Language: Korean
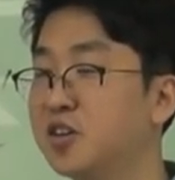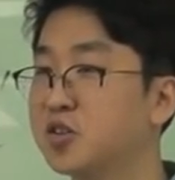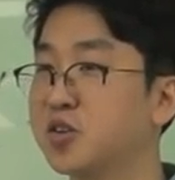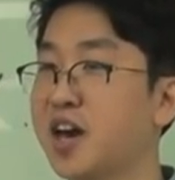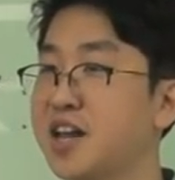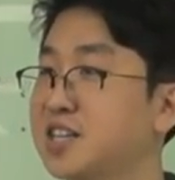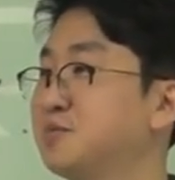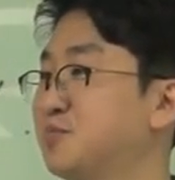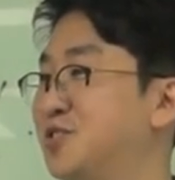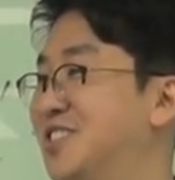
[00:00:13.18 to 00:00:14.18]
그렇게 안
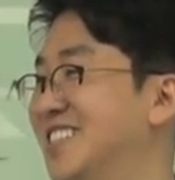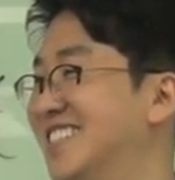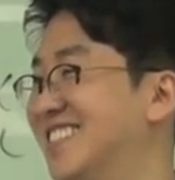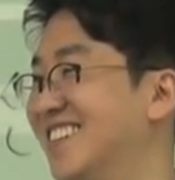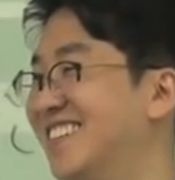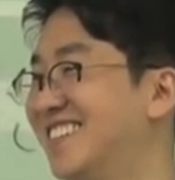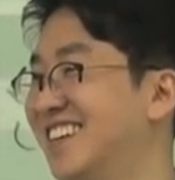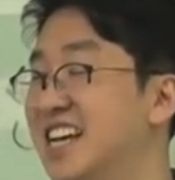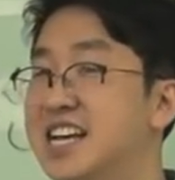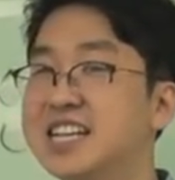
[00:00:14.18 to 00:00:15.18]
하신 분들이 있어요.
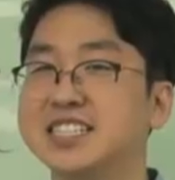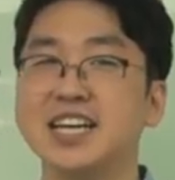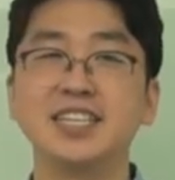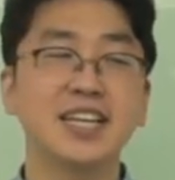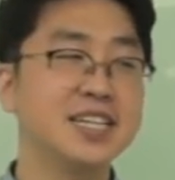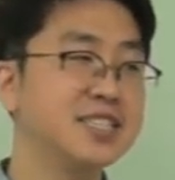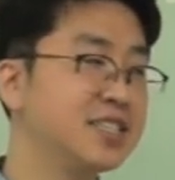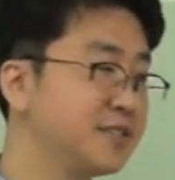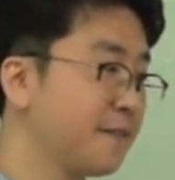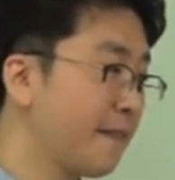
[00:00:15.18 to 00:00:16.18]
자
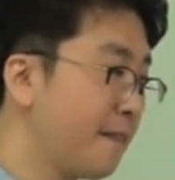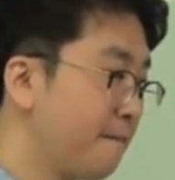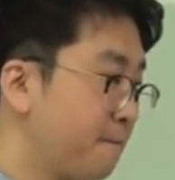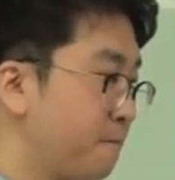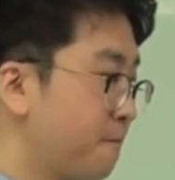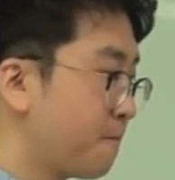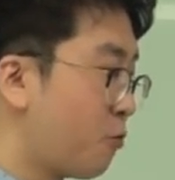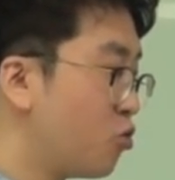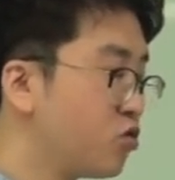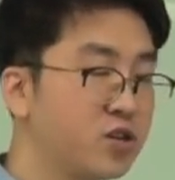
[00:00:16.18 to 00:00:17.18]
일단은
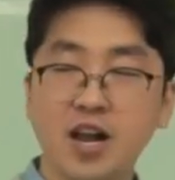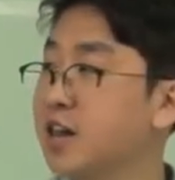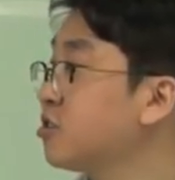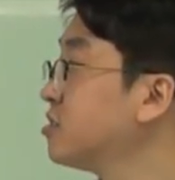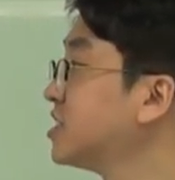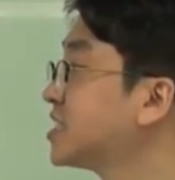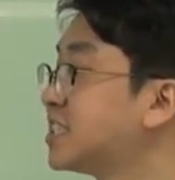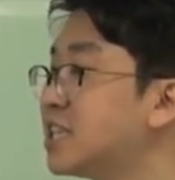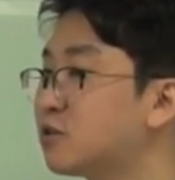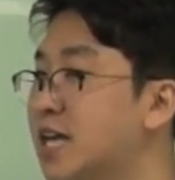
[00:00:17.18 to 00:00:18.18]
오늘 할 거는
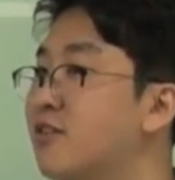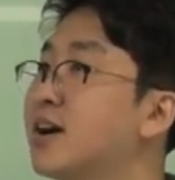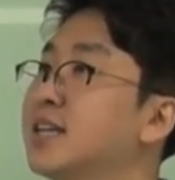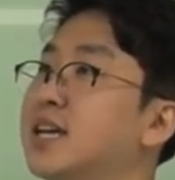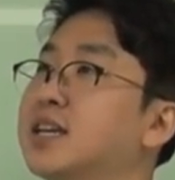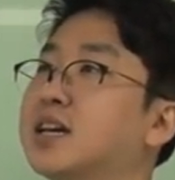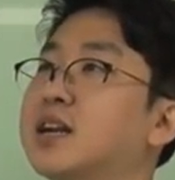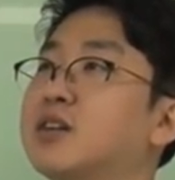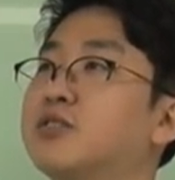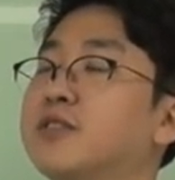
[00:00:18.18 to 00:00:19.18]
식신하고 상관에 대한
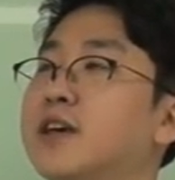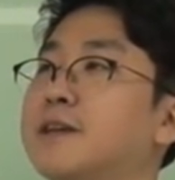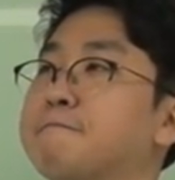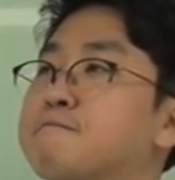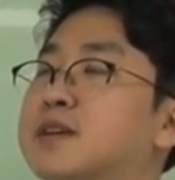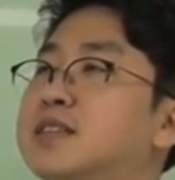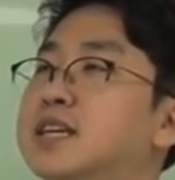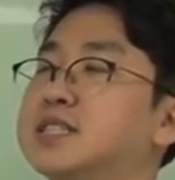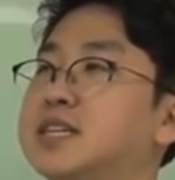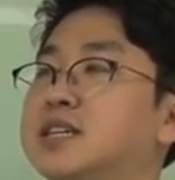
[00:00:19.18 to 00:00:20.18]
얘기를 할 건데 근데
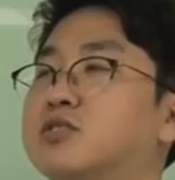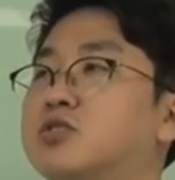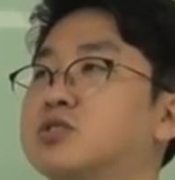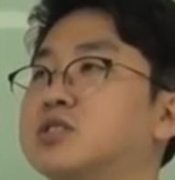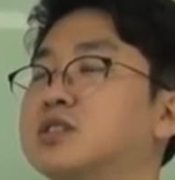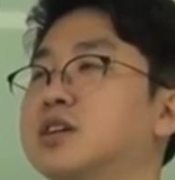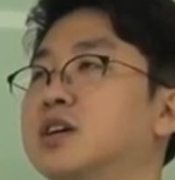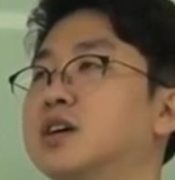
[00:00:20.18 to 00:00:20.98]
이제 이거를